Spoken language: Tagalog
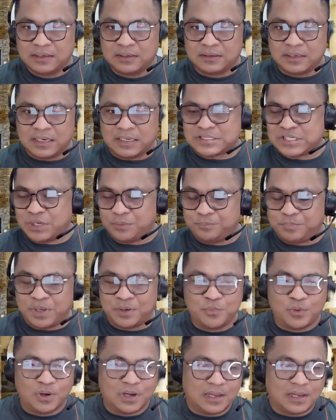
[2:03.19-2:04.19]
Naisipin
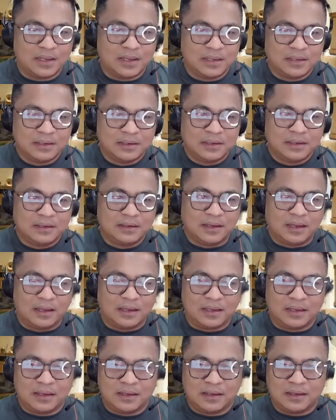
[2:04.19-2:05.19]
mo ha
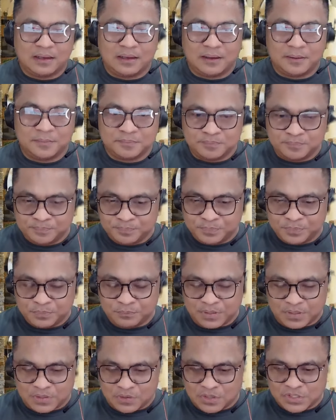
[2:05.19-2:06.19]
um,
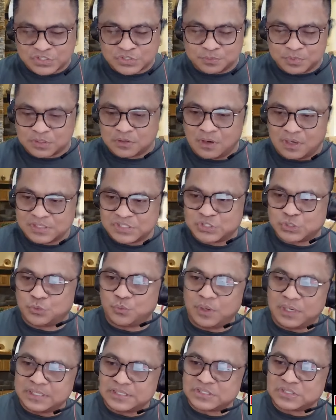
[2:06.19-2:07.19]
because of the
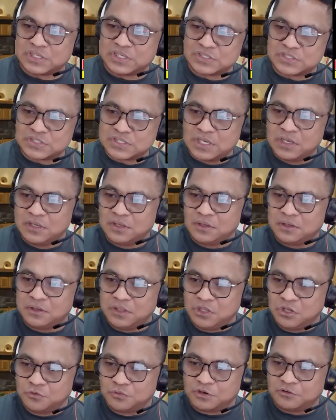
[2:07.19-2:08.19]
consequences
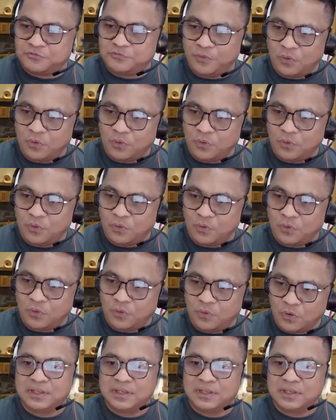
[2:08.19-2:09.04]
you were forced